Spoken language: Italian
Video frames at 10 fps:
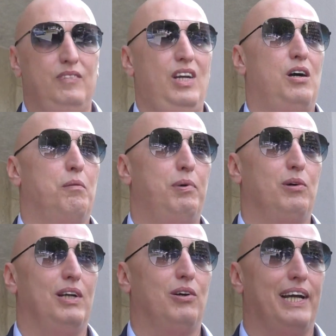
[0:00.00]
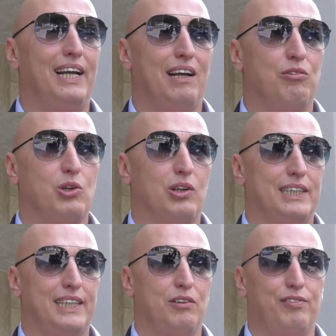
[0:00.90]
No, un po' quello che è il lavoro
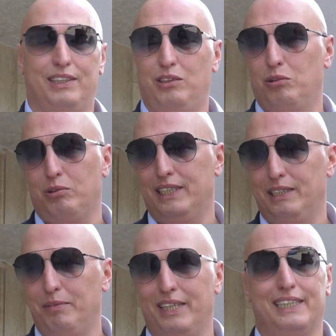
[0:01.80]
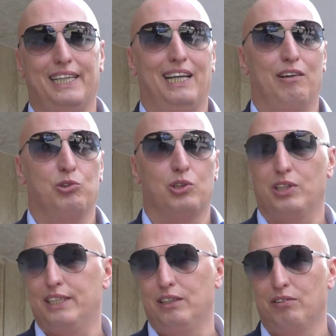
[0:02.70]
che è stato fatto in questi mesi e il
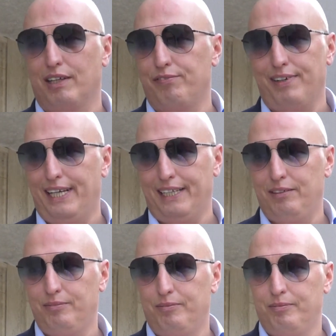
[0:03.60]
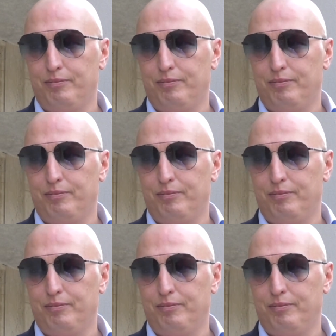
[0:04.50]
lavoro che si dovrà fare